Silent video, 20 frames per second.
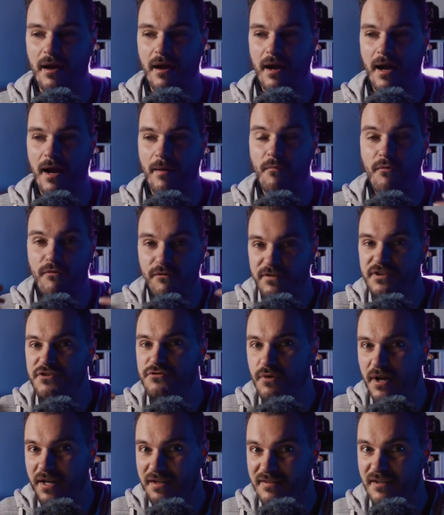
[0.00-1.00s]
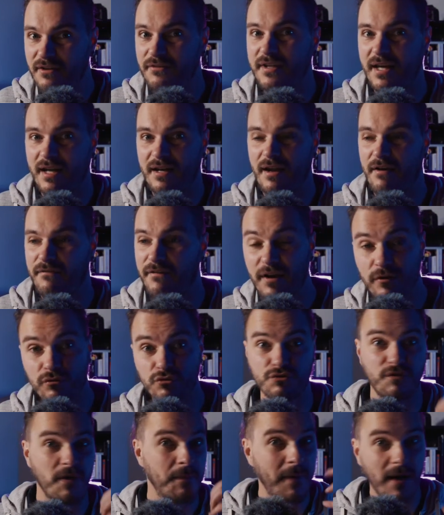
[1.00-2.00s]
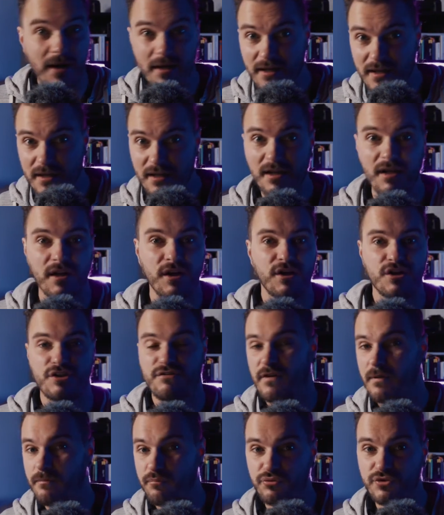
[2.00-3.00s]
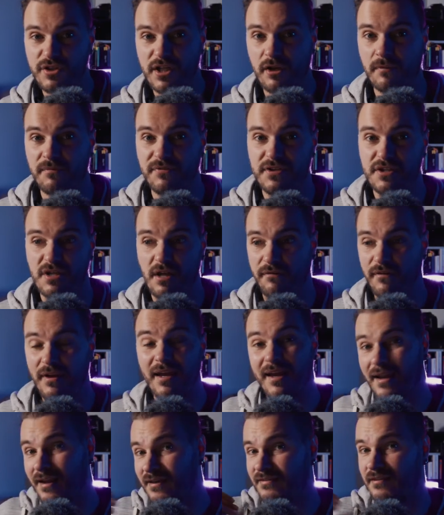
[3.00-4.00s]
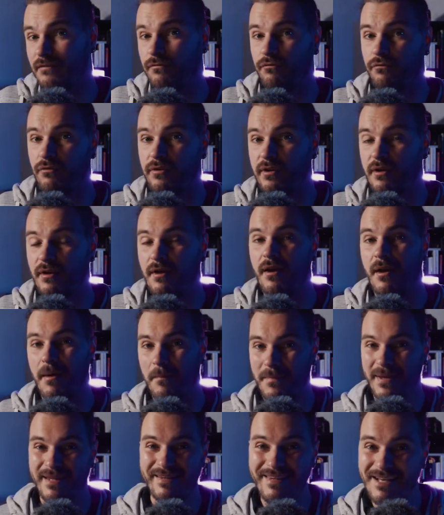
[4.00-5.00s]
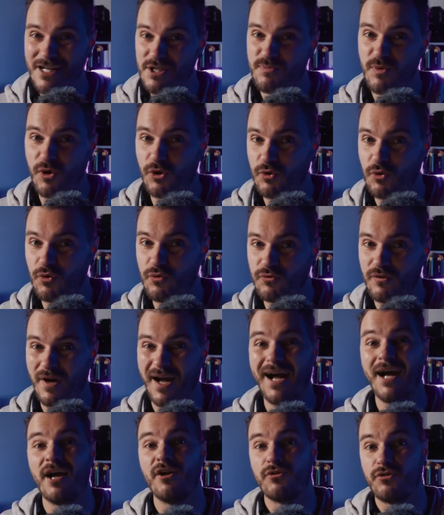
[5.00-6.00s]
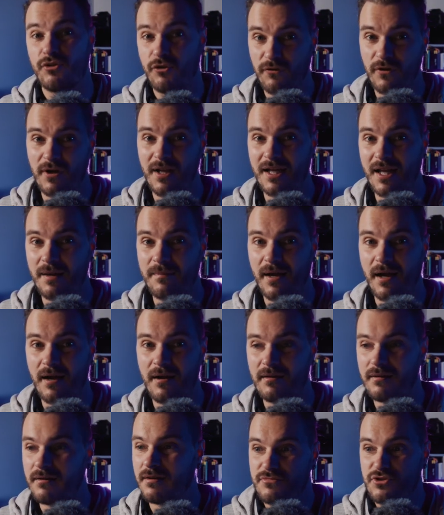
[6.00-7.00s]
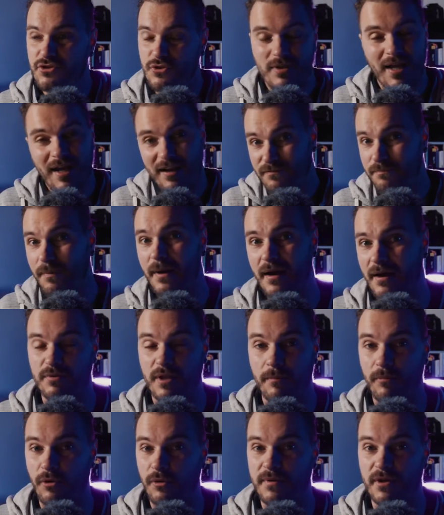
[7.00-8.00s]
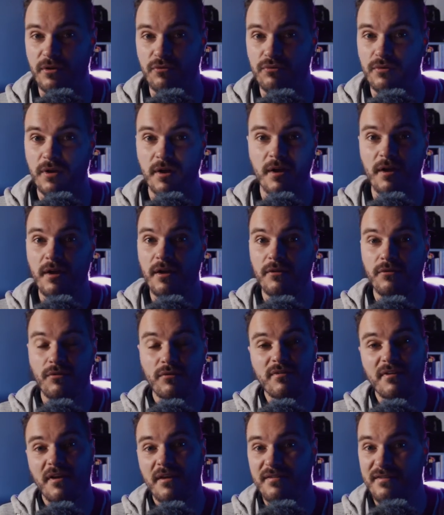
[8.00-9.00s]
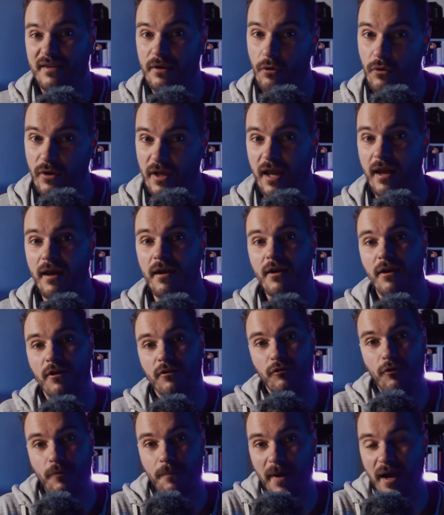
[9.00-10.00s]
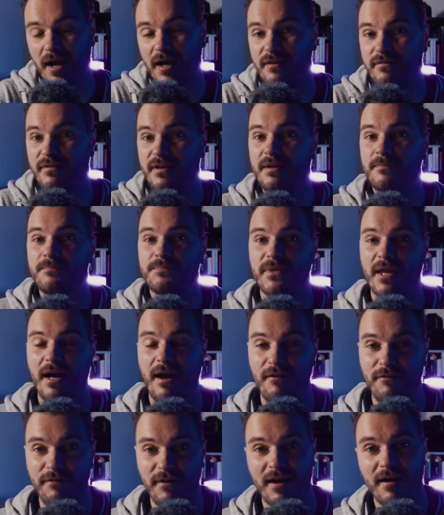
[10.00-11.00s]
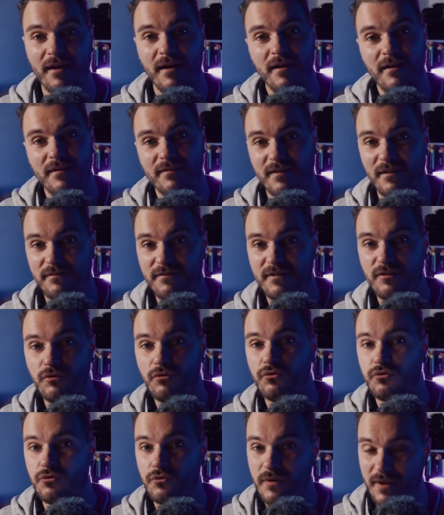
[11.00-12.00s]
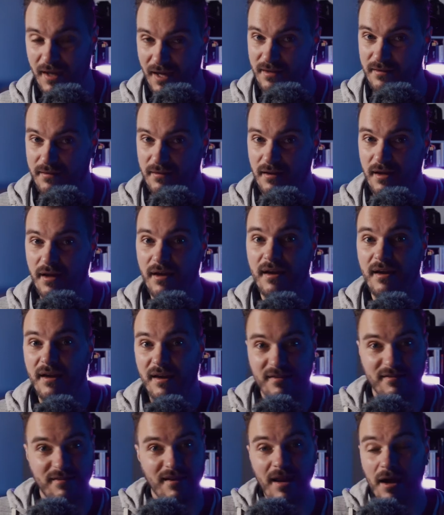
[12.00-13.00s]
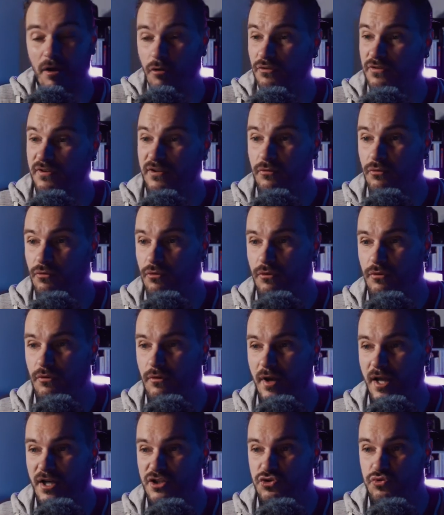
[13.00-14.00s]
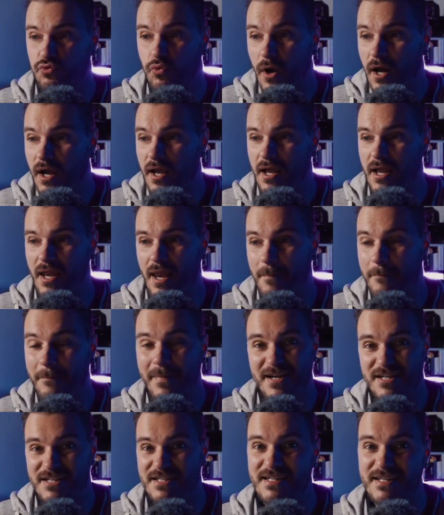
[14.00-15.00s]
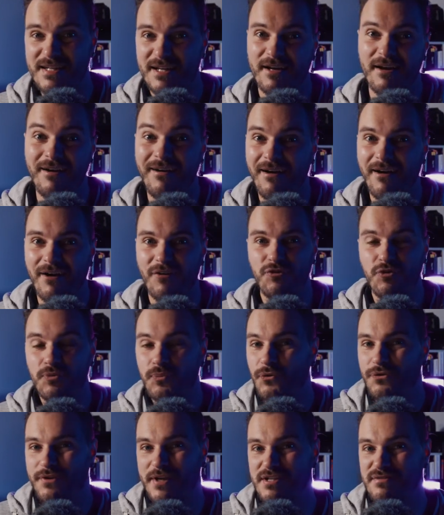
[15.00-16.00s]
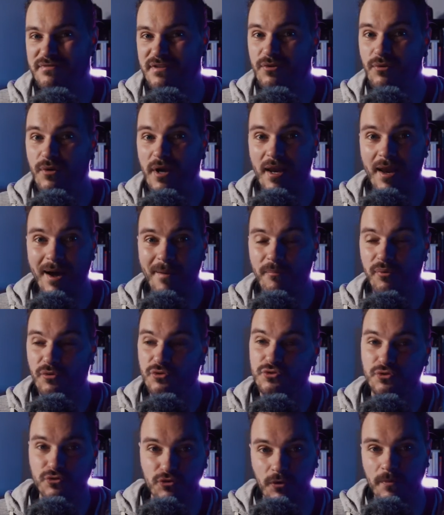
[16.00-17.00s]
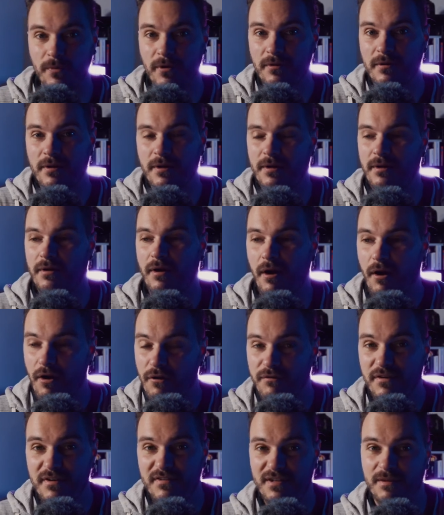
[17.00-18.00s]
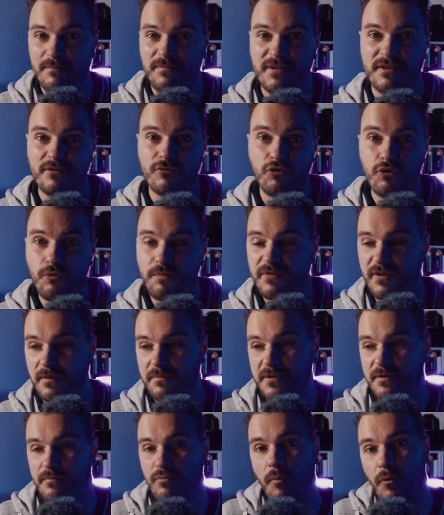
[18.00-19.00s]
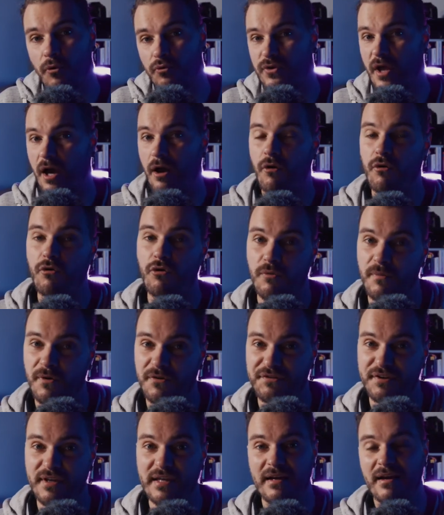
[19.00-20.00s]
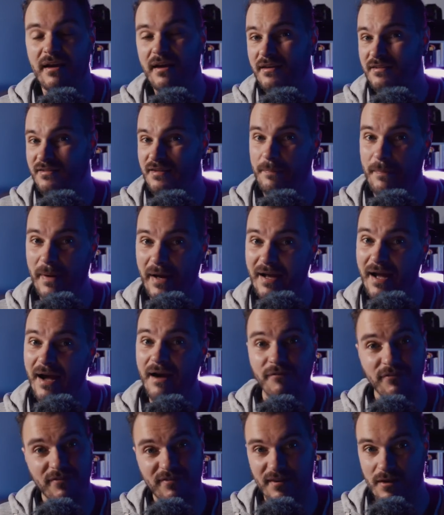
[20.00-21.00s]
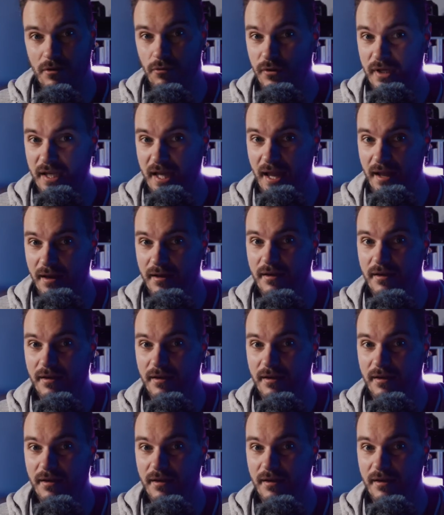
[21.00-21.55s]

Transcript: à me visualiser en train de la faire, donc je vais parler, je vais bouger comme si je la fais, et là c'est fluide. Mais dès que je me retrouve devant la caméra, je n'arrive pas d'un premier coup. Donc c'est ok de pas arriver à faire sa vidéo d'une traite. Et c'est là aussi où le, la joie et la magie euh, du montage vidéo est là pour justement enlever ces petites coupes, ces petits moments où tu as recommencé. C'est pas grave, c'est ok.